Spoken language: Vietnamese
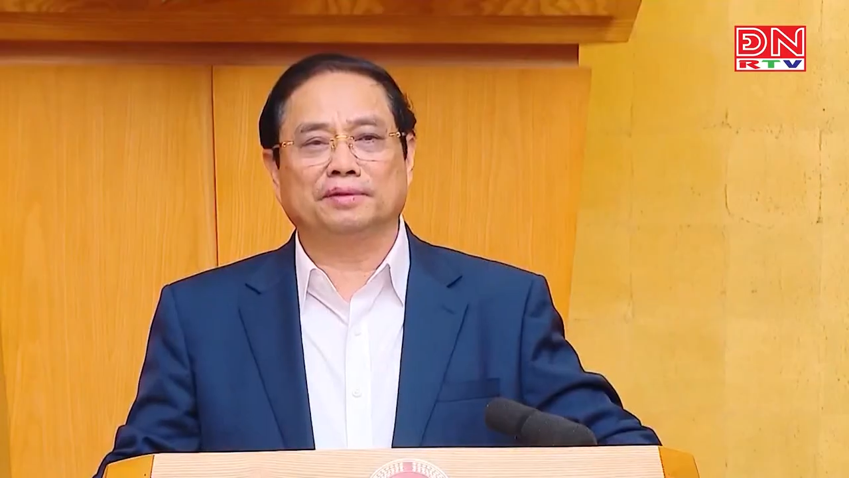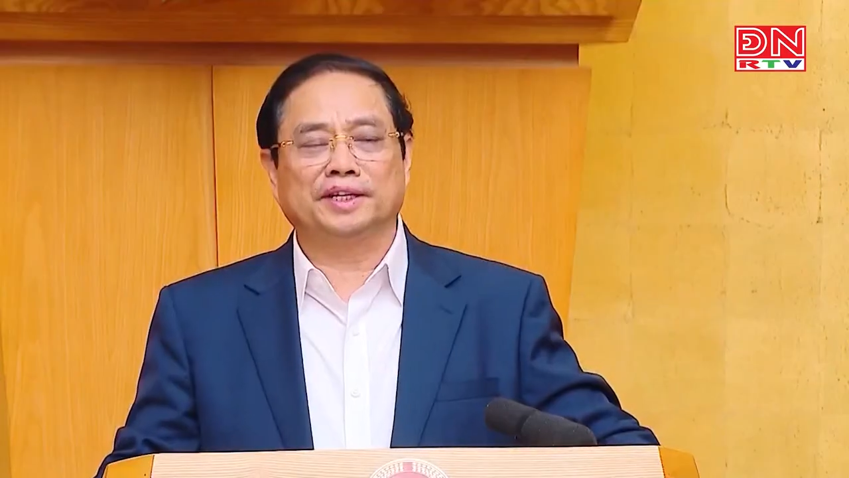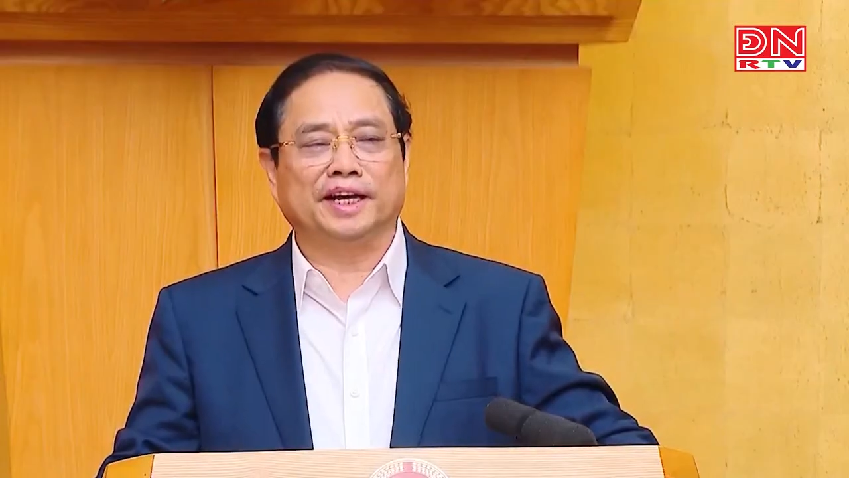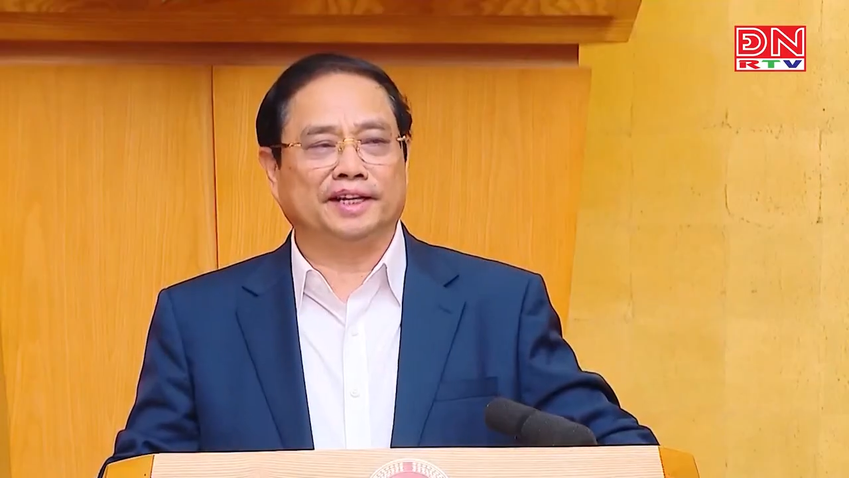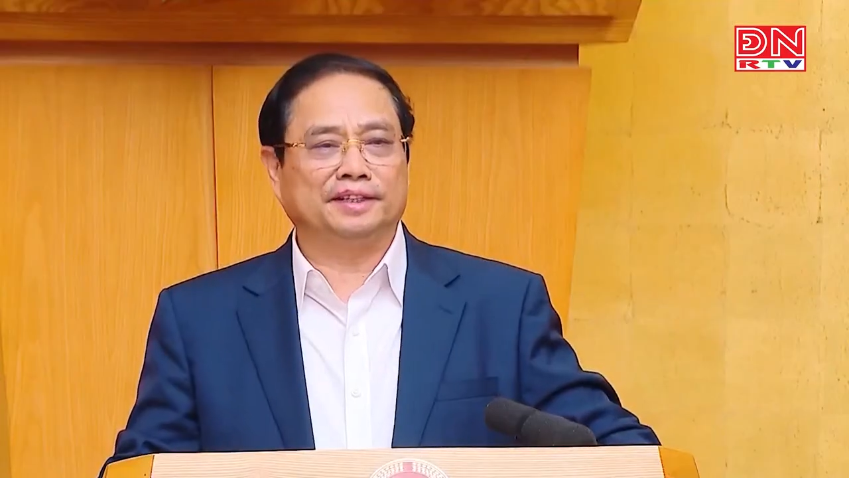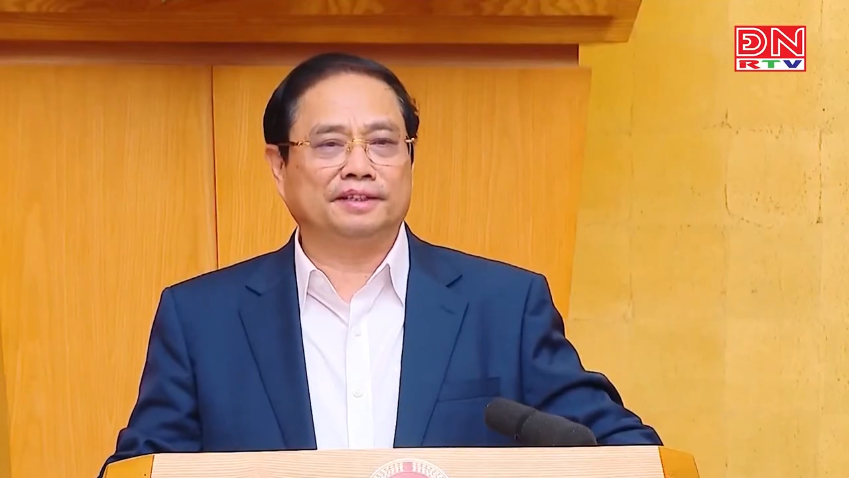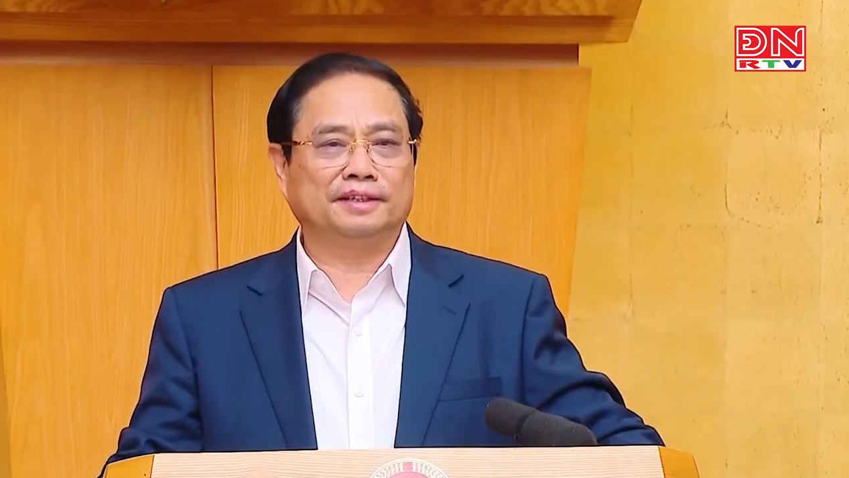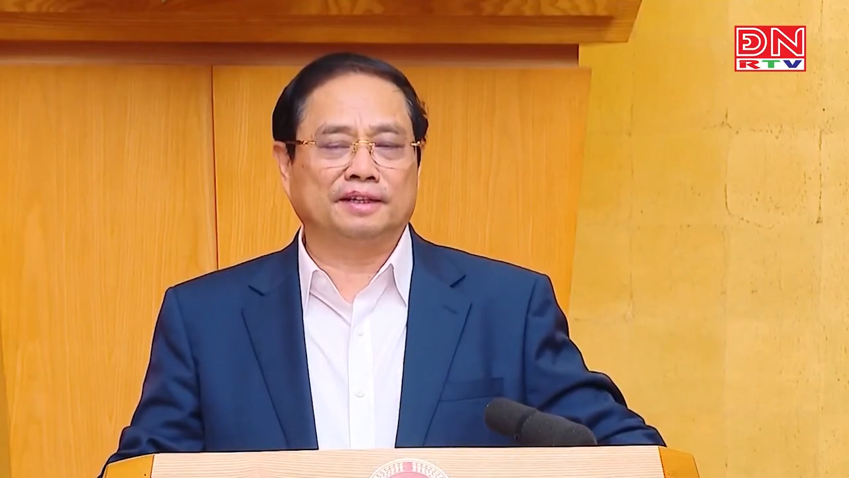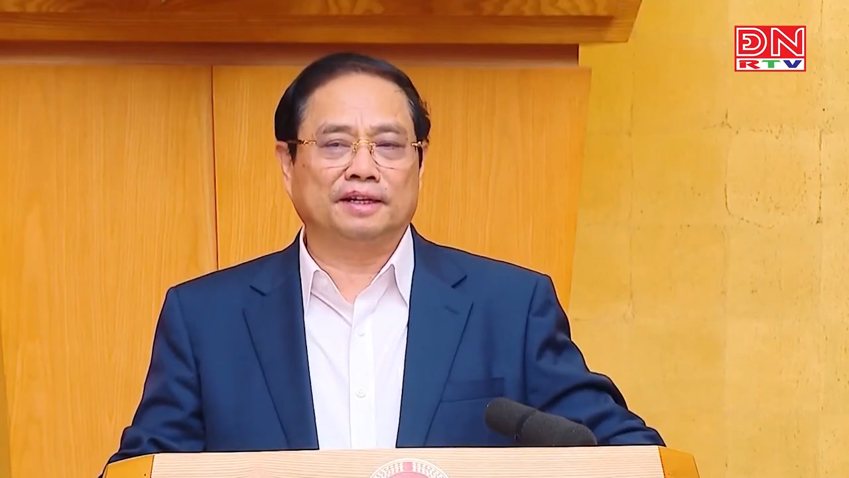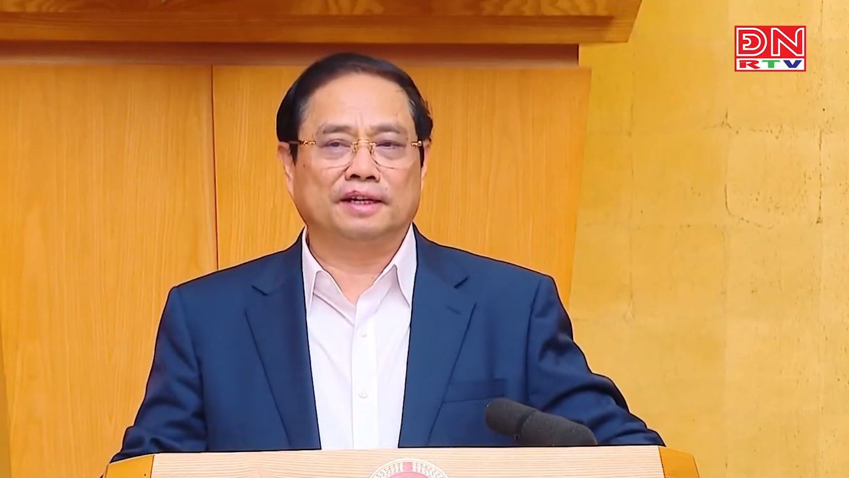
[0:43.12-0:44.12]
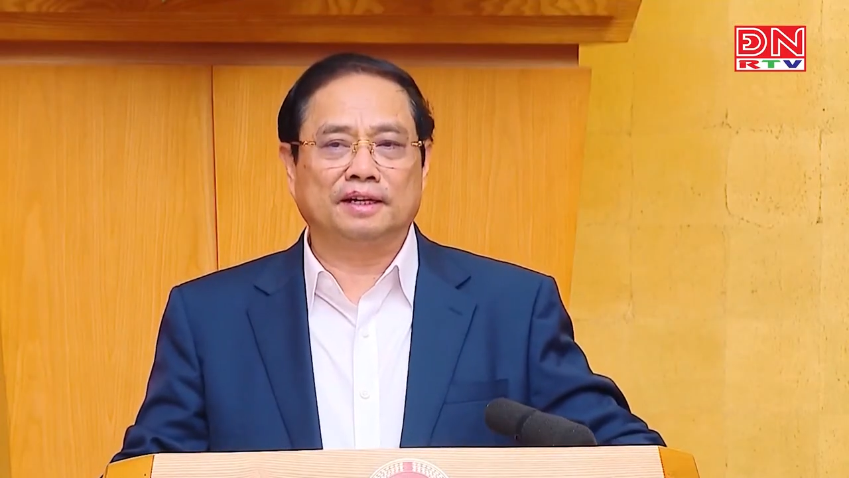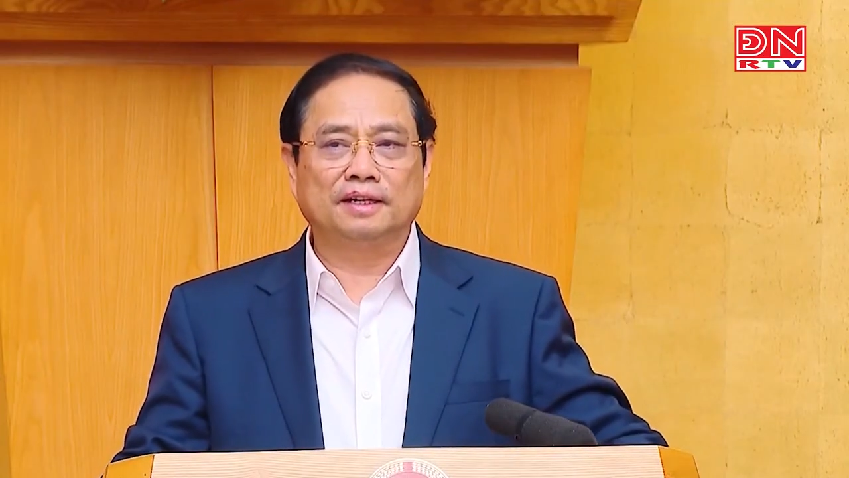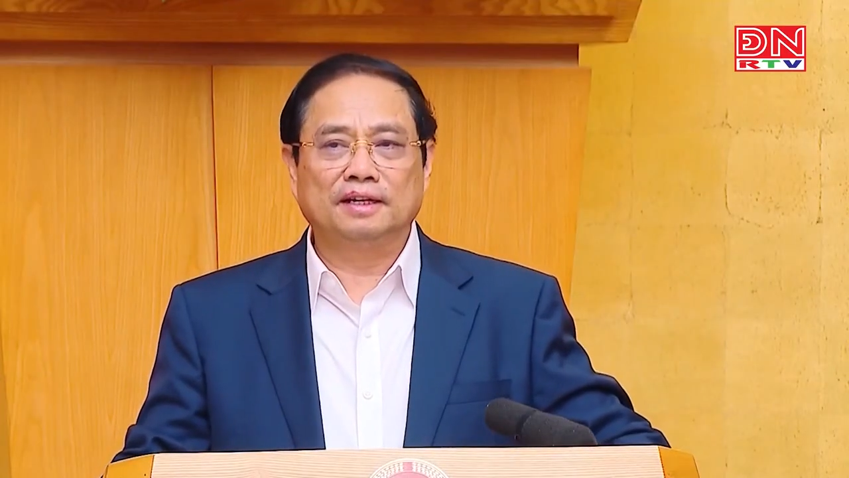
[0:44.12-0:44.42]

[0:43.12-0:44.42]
Thủ tướng yêu cầu tiếp tục